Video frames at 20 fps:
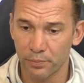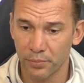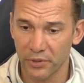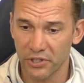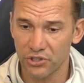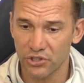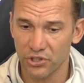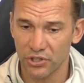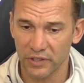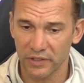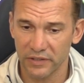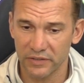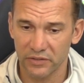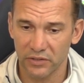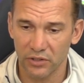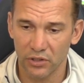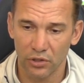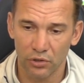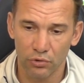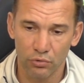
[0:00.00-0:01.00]

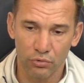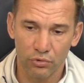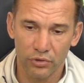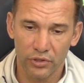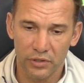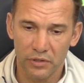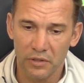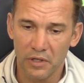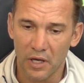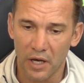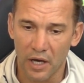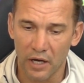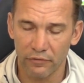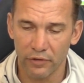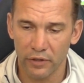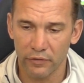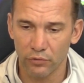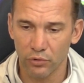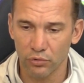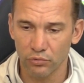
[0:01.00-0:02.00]
precisi, lui
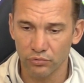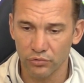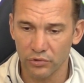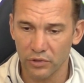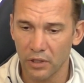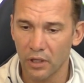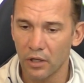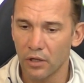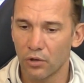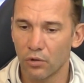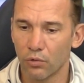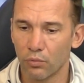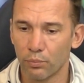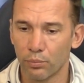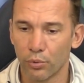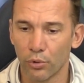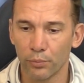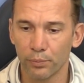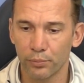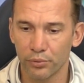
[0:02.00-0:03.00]
aveva un, un
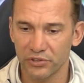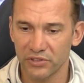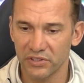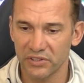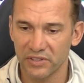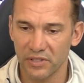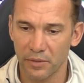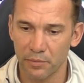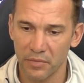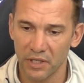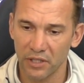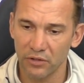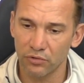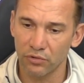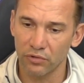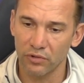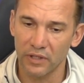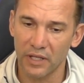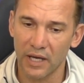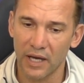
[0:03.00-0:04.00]
buon
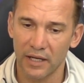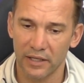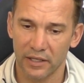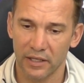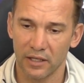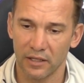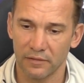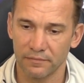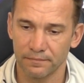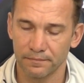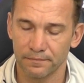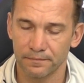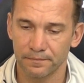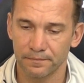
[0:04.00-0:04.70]
posizionamento in area